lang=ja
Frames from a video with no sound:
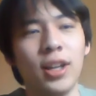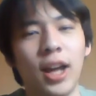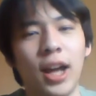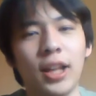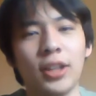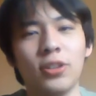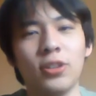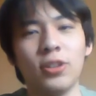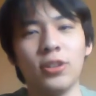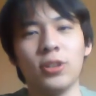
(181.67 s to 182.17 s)

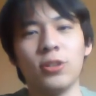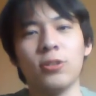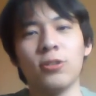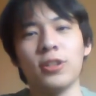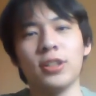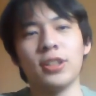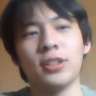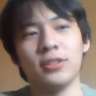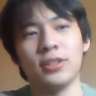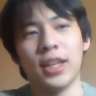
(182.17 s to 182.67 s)

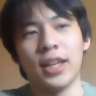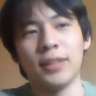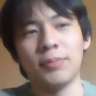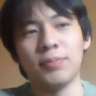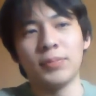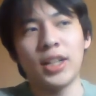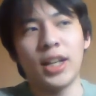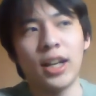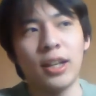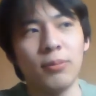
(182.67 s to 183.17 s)
TOEIC何
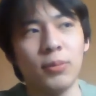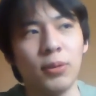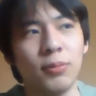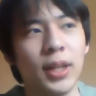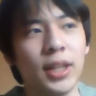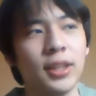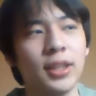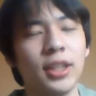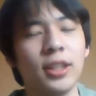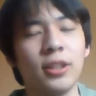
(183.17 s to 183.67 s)
回も
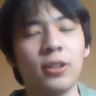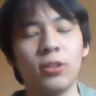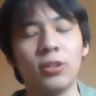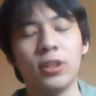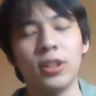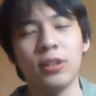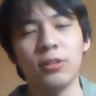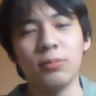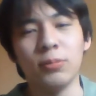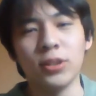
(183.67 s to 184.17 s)
満点取っ
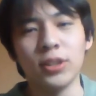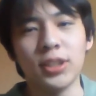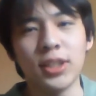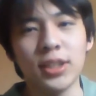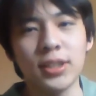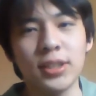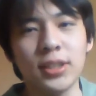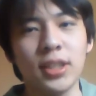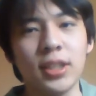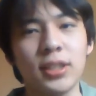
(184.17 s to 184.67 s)
てる森
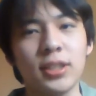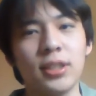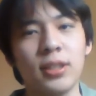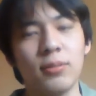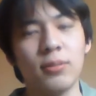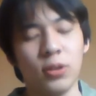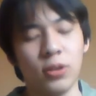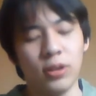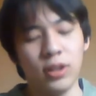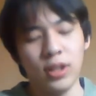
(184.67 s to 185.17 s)
哲先生
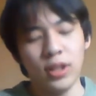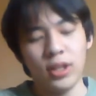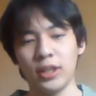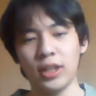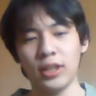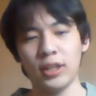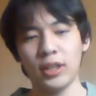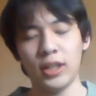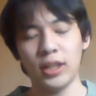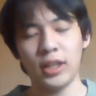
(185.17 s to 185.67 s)
も
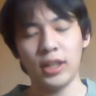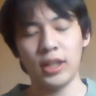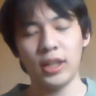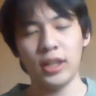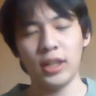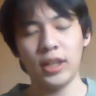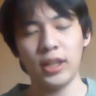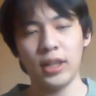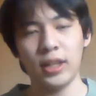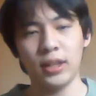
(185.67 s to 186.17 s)

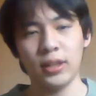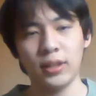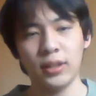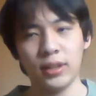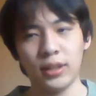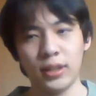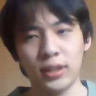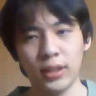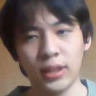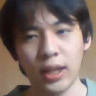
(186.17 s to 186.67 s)
出
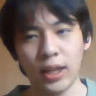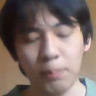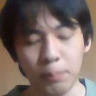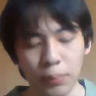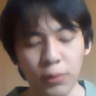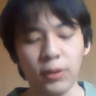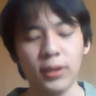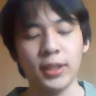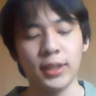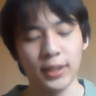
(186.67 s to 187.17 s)
たっ
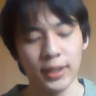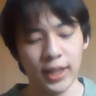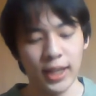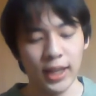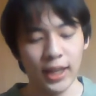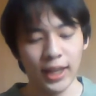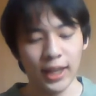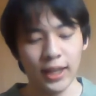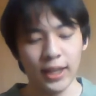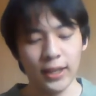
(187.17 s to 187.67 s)
ぽいん
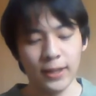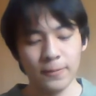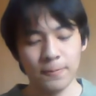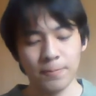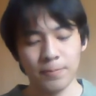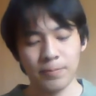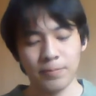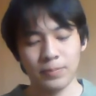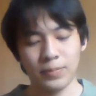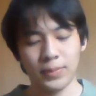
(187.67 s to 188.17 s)
で、
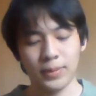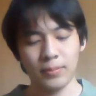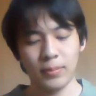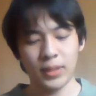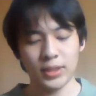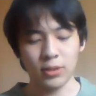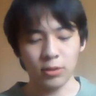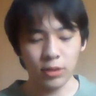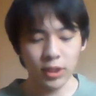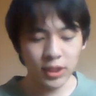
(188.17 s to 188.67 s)
ま
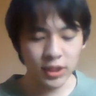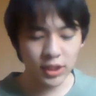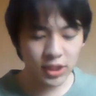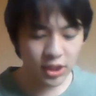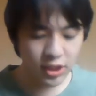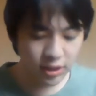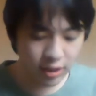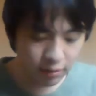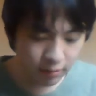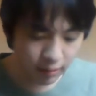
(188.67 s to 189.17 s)
あ、それに
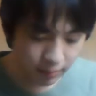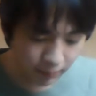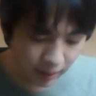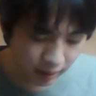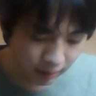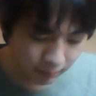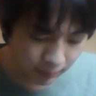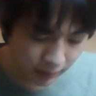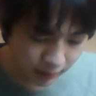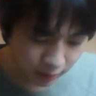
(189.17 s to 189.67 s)
しては
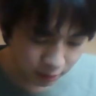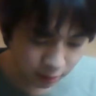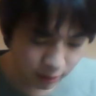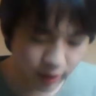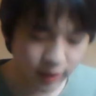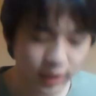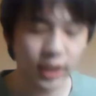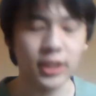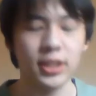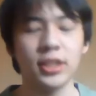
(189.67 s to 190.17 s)
まあまあ取
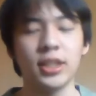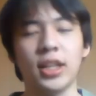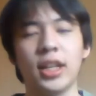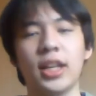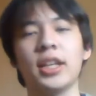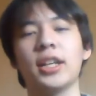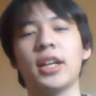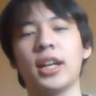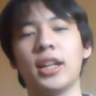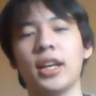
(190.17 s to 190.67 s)
れたんじゃ
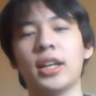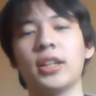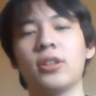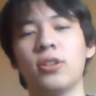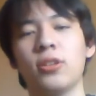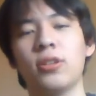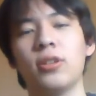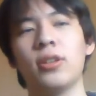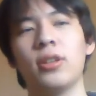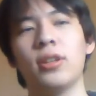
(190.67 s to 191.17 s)
ないかなと。
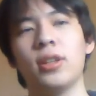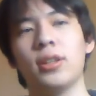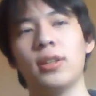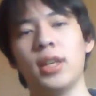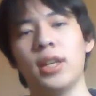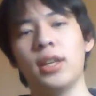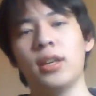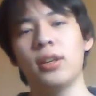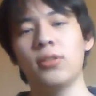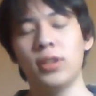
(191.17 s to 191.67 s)

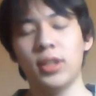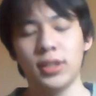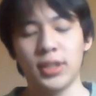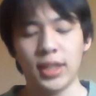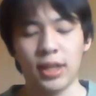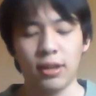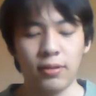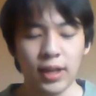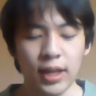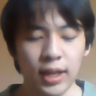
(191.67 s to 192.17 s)
英語で
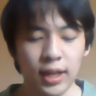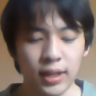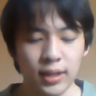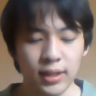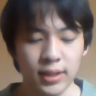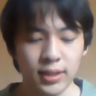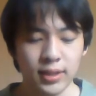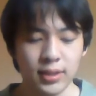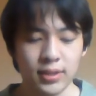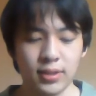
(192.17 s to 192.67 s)
差は
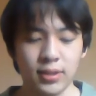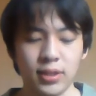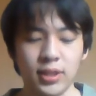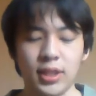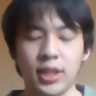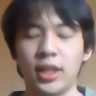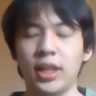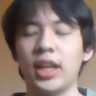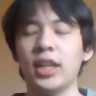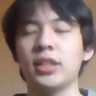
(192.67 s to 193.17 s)
つい
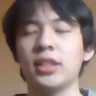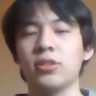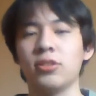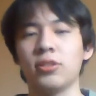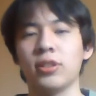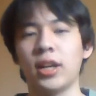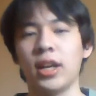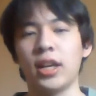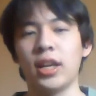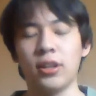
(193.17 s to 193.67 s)
てないと
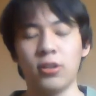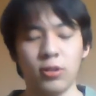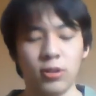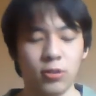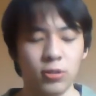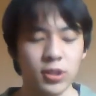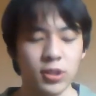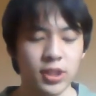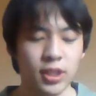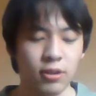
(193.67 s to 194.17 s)
いうか、英語で
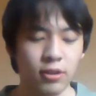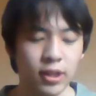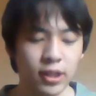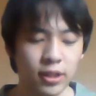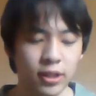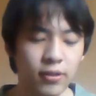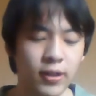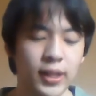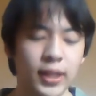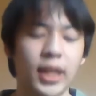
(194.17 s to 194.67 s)
落ちたわ
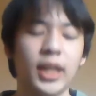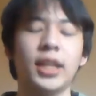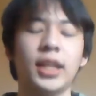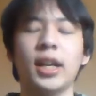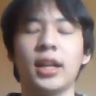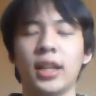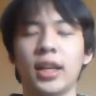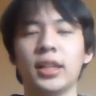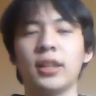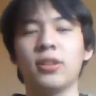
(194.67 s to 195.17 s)
けではない
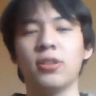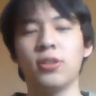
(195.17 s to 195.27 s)
かなと。